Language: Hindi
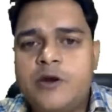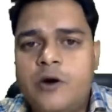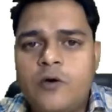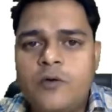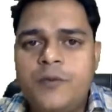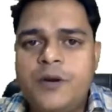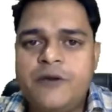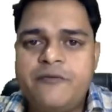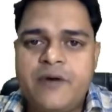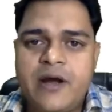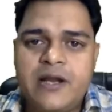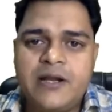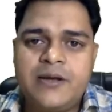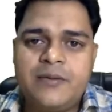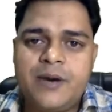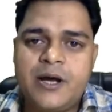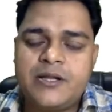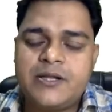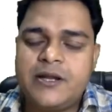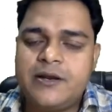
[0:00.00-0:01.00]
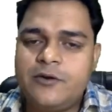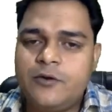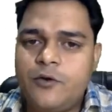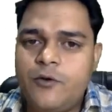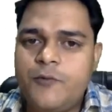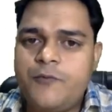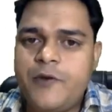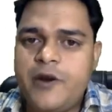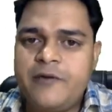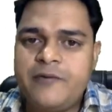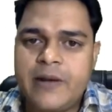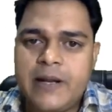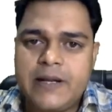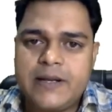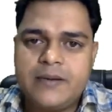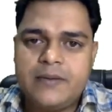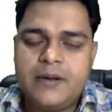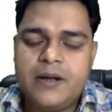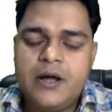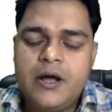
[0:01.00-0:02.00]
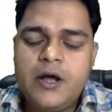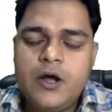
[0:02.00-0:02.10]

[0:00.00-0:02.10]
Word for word: डॉक्यूमेंट फाइल की बात करें नोट पैड फाइल की